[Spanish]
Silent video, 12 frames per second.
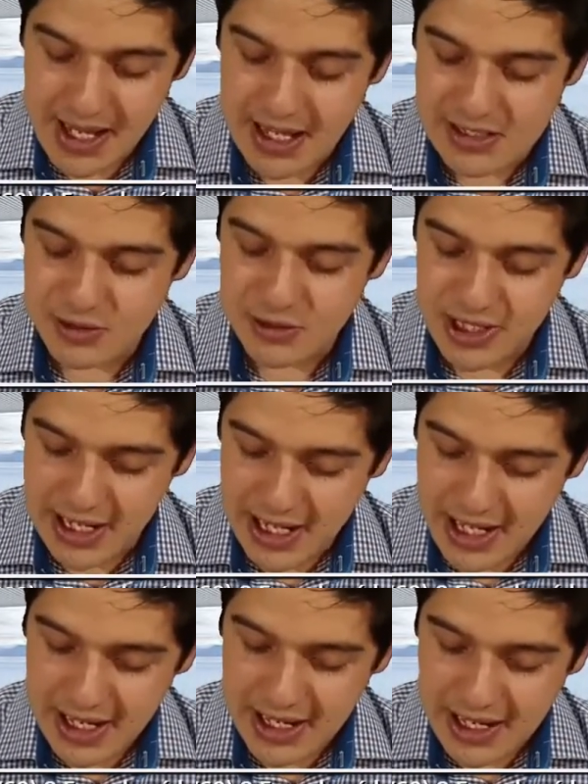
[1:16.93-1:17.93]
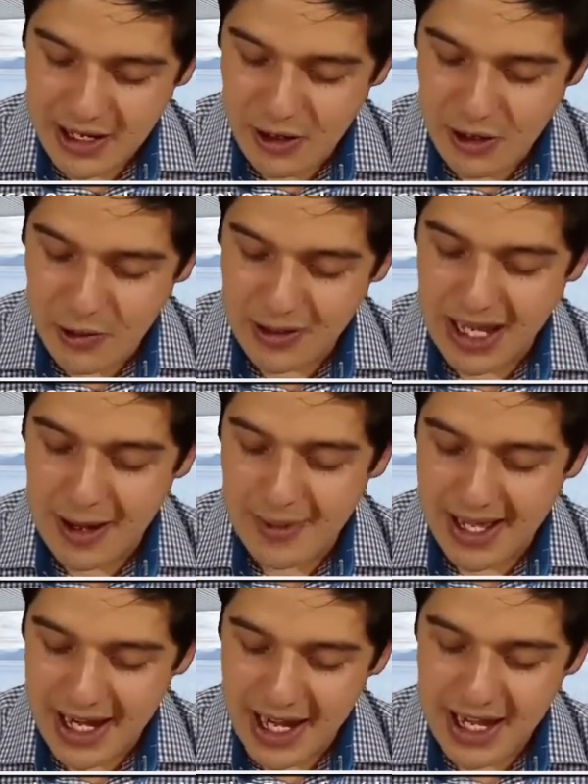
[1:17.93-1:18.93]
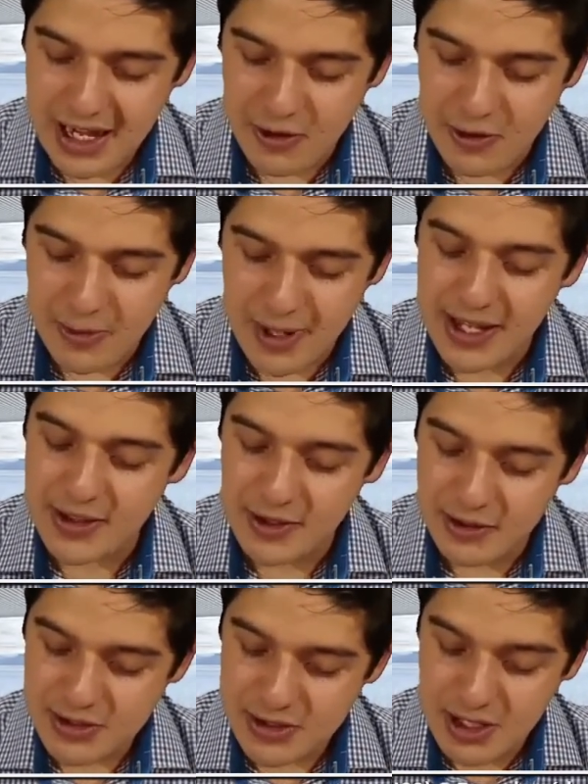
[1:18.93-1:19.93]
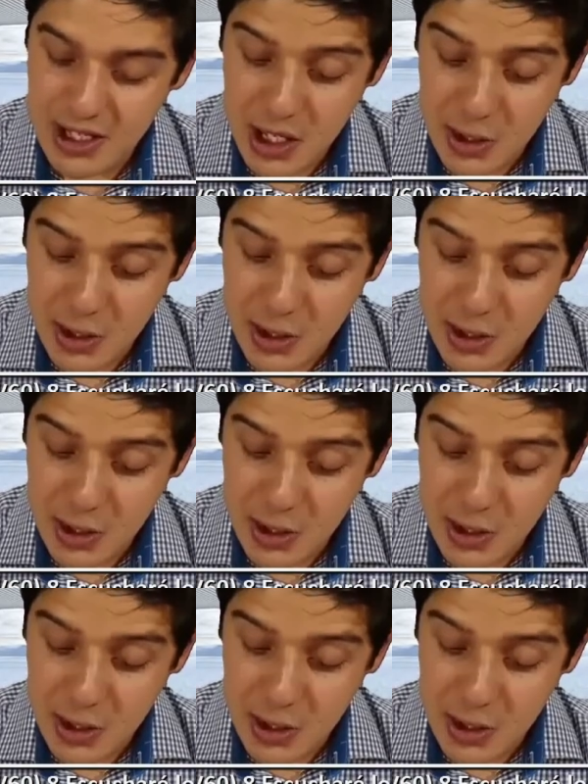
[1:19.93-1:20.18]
escucharé lo que hablará Jehová Dios,